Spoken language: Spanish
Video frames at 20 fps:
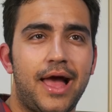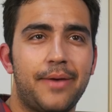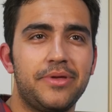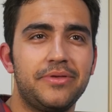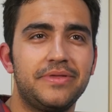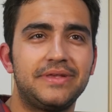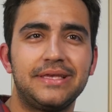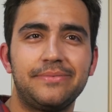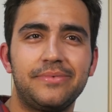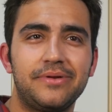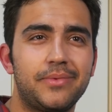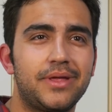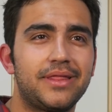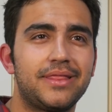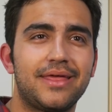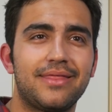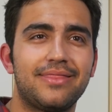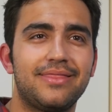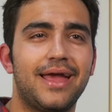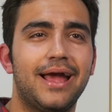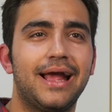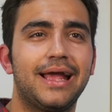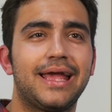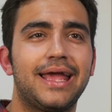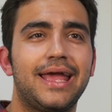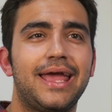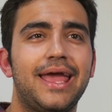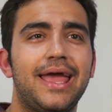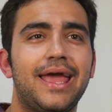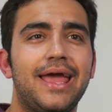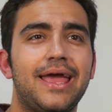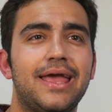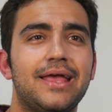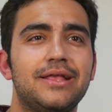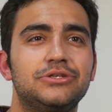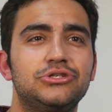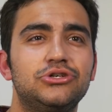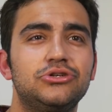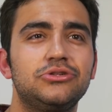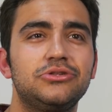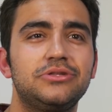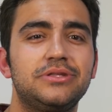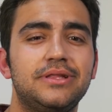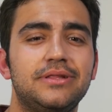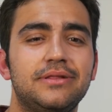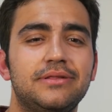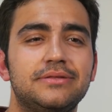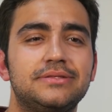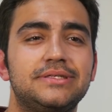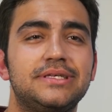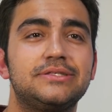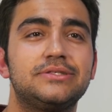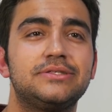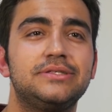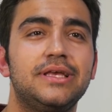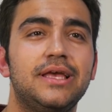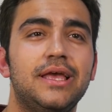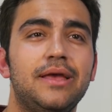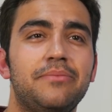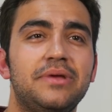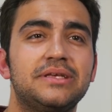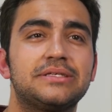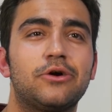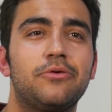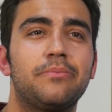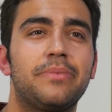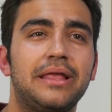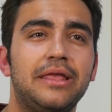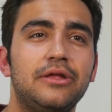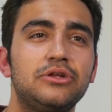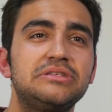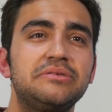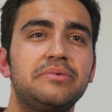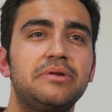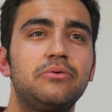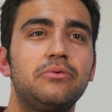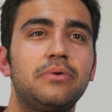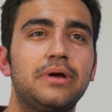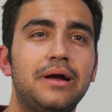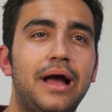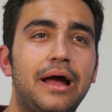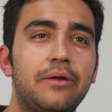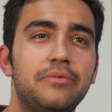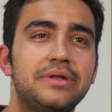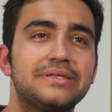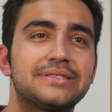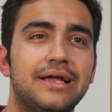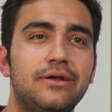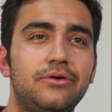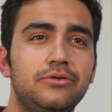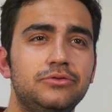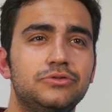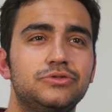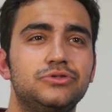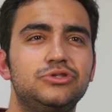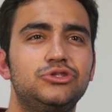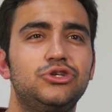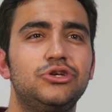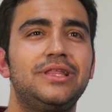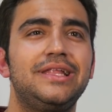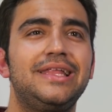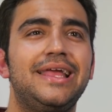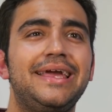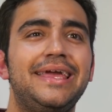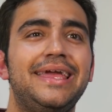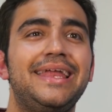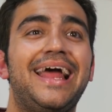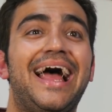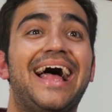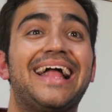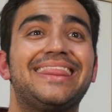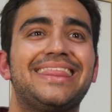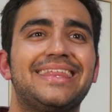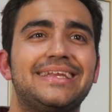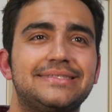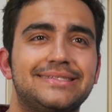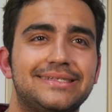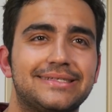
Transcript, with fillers: a mí siempre me decían que yo, si, mis compañeros iban a un escalón, yo tenía que ir a tres